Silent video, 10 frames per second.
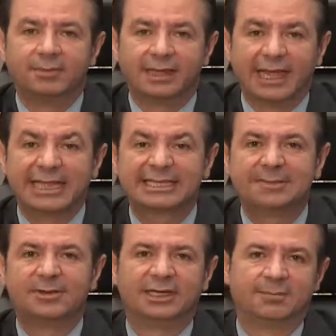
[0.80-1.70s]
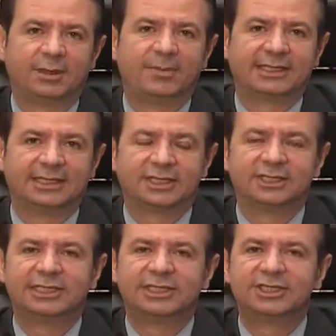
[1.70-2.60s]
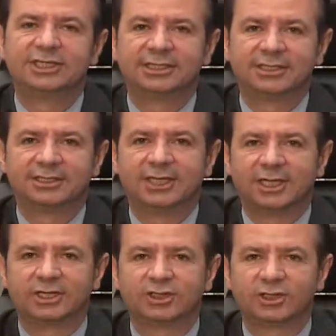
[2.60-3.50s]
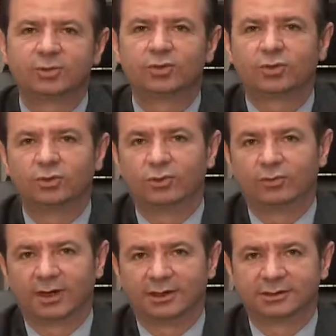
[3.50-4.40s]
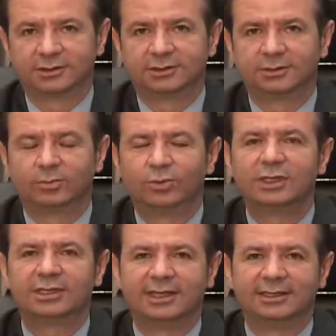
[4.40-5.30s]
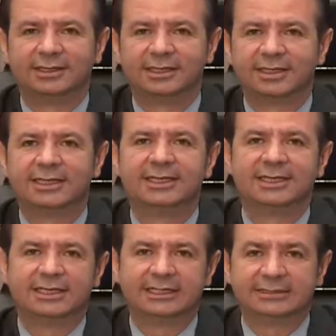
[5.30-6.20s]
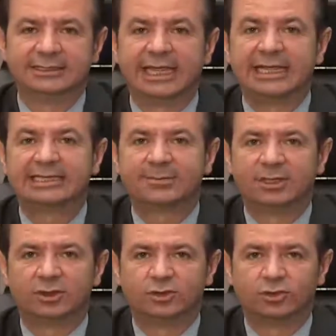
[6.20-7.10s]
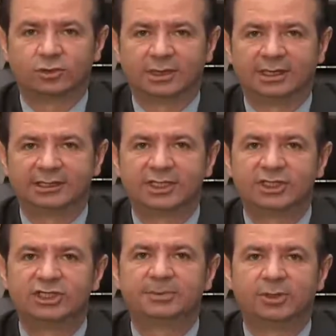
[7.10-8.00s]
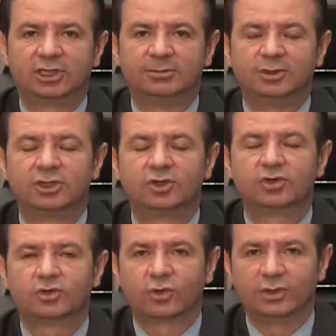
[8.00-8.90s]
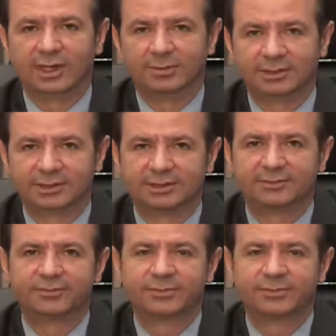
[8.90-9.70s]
E, egzamalı bebeklerin ciltlerinde aşırı bir kuruluk vardır. Bu nedenle de e, egzamalı çocuklarda cilt bakımı çok önemlidir.